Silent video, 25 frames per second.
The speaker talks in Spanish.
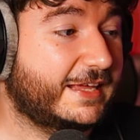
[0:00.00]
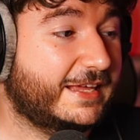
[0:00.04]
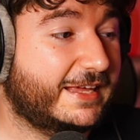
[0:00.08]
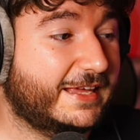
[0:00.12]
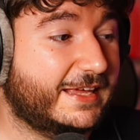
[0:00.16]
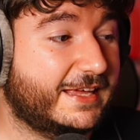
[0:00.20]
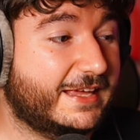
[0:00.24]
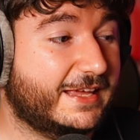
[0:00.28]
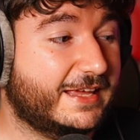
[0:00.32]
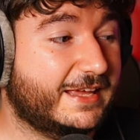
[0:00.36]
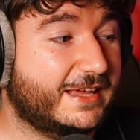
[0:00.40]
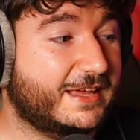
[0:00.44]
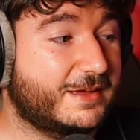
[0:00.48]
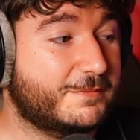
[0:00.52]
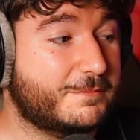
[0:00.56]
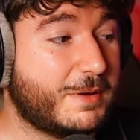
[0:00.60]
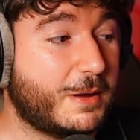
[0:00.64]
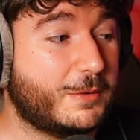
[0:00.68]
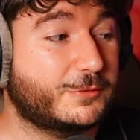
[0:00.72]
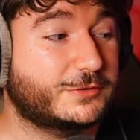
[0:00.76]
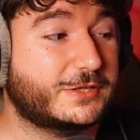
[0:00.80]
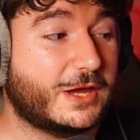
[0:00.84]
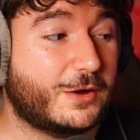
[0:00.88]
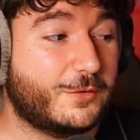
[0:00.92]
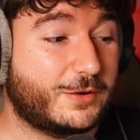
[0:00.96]
Eh,
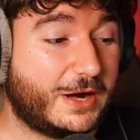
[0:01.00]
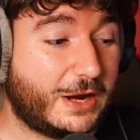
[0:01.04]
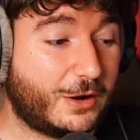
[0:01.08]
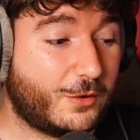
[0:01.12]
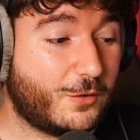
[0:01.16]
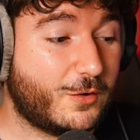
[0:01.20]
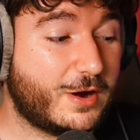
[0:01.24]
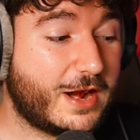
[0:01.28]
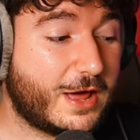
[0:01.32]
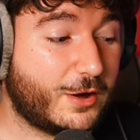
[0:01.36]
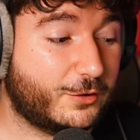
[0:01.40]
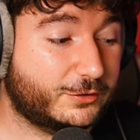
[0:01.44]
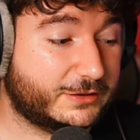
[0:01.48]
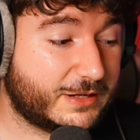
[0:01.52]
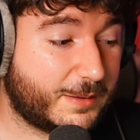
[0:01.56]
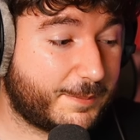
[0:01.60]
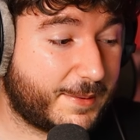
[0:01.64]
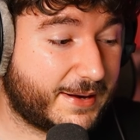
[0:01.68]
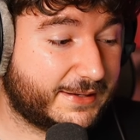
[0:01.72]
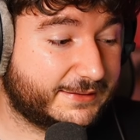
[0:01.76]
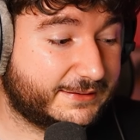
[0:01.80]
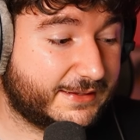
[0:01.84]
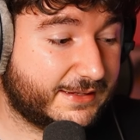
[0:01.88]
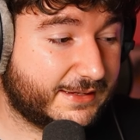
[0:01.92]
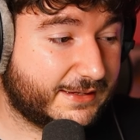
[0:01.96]
vamos ahora con la otra
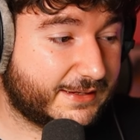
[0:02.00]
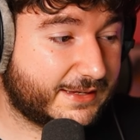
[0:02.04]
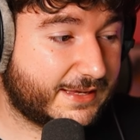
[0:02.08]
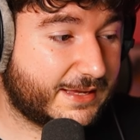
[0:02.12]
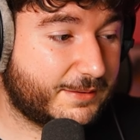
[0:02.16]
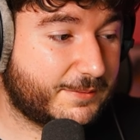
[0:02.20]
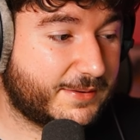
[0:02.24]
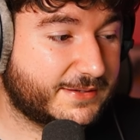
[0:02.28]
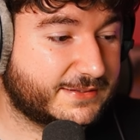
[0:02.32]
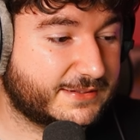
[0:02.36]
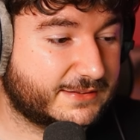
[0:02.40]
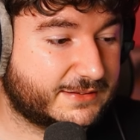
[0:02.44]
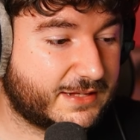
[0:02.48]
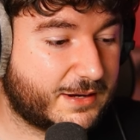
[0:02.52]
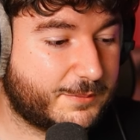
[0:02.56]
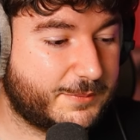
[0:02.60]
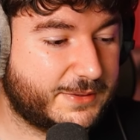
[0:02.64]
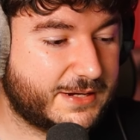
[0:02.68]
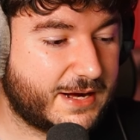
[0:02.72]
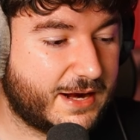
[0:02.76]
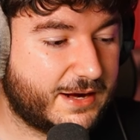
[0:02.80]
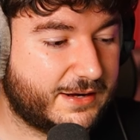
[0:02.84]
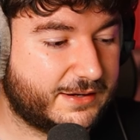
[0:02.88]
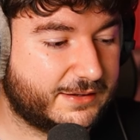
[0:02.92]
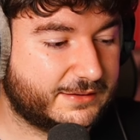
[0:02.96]
parte que vais a
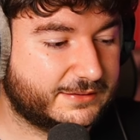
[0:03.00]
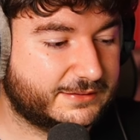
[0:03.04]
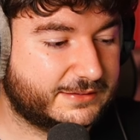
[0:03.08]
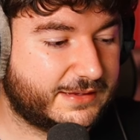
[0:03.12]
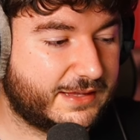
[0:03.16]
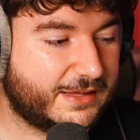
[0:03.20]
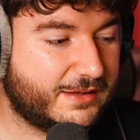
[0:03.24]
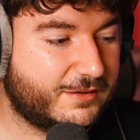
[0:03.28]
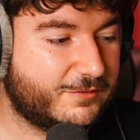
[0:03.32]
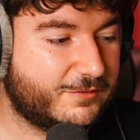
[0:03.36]
terminar de